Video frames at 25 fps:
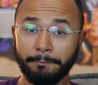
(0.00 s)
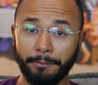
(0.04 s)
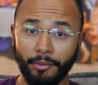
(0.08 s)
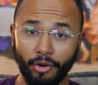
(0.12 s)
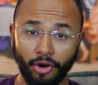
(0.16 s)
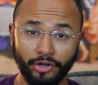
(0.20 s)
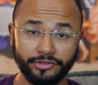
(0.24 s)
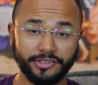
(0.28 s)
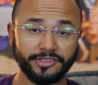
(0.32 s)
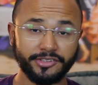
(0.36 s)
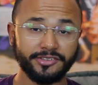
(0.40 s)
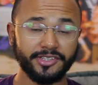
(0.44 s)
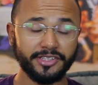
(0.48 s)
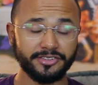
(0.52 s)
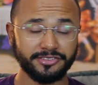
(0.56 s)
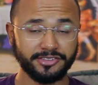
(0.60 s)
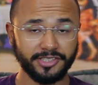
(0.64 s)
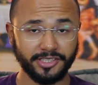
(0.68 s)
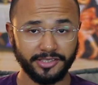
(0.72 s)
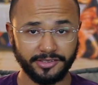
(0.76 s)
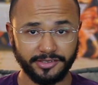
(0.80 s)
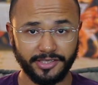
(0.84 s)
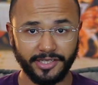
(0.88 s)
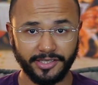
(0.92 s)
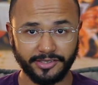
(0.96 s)
Pode ter
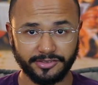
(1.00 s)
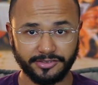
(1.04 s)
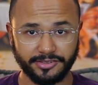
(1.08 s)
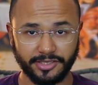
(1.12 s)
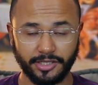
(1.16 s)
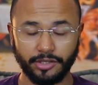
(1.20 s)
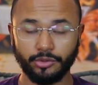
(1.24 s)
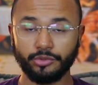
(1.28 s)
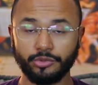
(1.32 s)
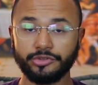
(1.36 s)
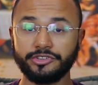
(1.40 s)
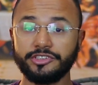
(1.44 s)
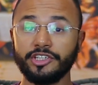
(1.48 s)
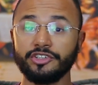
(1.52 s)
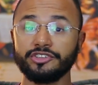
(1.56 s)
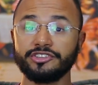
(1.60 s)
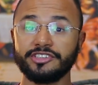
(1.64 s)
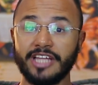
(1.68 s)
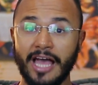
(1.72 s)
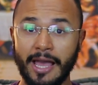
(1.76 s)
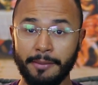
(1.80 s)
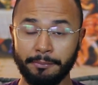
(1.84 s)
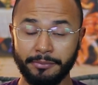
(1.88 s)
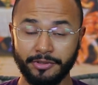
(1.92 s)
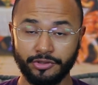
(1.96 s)
certeza, os seus
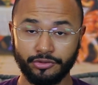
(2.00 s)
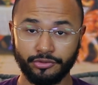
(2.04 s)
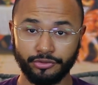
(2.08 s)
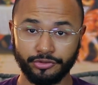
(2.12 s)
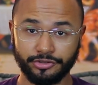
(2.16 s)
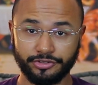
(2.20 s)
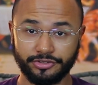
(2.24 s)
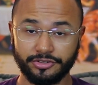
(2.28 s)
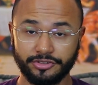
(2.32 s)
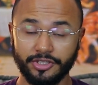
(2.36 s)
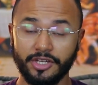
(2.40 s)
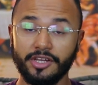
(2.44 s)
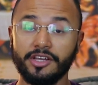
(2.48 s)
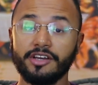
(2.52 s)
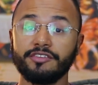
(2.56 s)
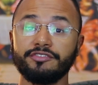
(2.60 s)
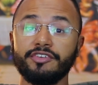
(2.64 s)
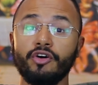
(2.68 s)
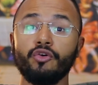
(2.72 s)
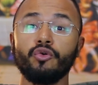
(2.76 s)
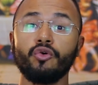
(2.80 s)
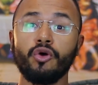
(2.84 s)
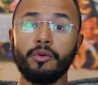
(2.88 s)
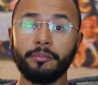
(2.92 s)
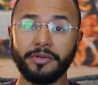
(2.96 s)
hábitos
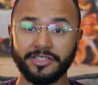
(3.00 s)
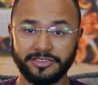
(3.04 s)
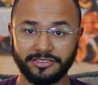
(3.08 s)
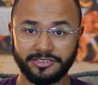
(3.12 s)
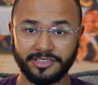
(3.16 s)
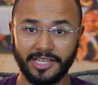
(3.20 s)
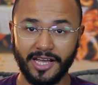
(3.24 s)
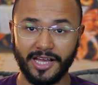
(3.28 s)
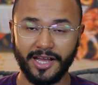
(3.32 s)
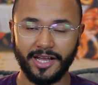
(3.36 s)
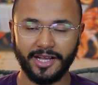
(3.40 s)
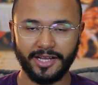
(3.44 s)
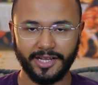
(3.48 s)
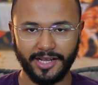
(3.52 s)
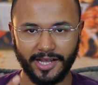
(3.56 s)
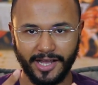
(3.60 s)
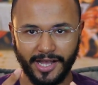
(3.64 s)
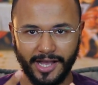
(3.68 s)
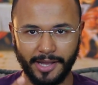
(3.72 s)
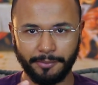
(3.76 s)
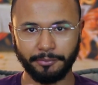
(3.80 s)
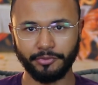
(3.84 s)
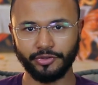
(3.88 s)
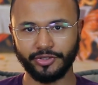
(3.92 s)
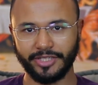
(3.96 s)
vão começar
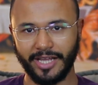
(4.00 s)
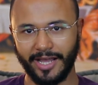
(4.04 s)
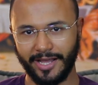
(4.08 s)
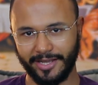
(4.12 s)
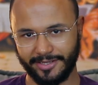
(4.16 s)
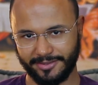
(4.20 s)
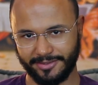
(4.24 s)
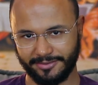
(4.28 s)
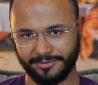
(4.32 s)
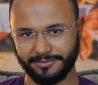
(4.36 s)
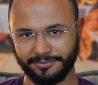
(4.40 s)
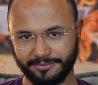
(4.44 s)
a mudar.